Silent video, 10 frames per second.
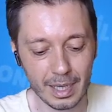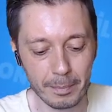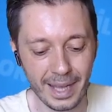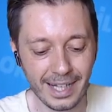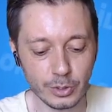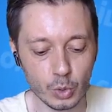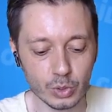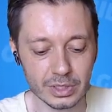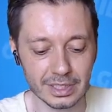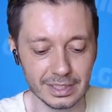Ya bel
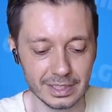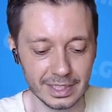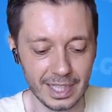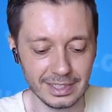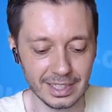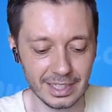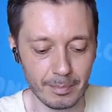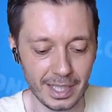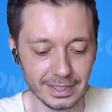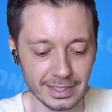çok sıkıntı.
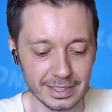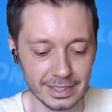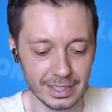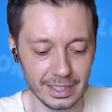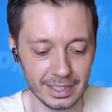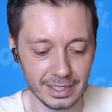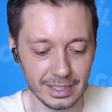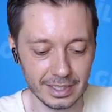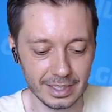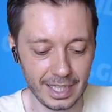Gerçekten bel sıkıntı.
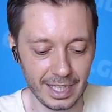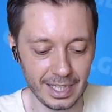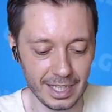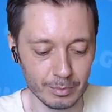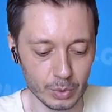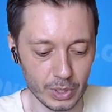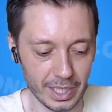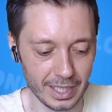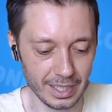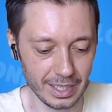Gel lan
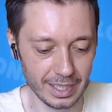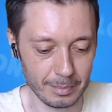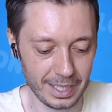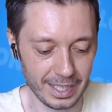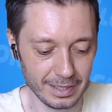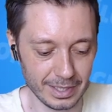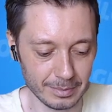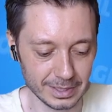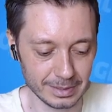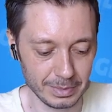buraya Allah belanı
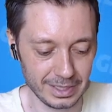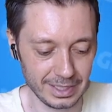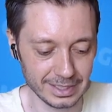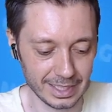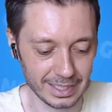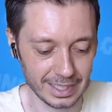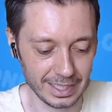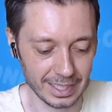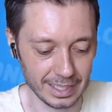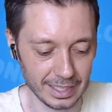vermesin. Bittik zaten
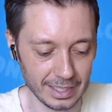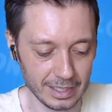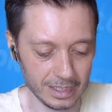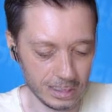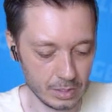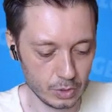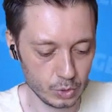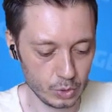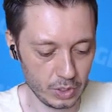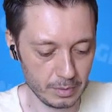ya.
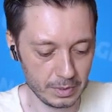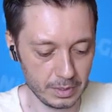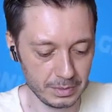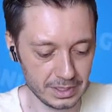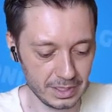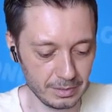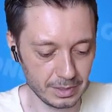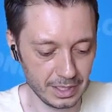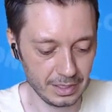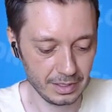Şöyle yapalım ikisine
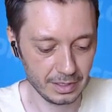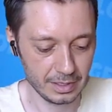birden.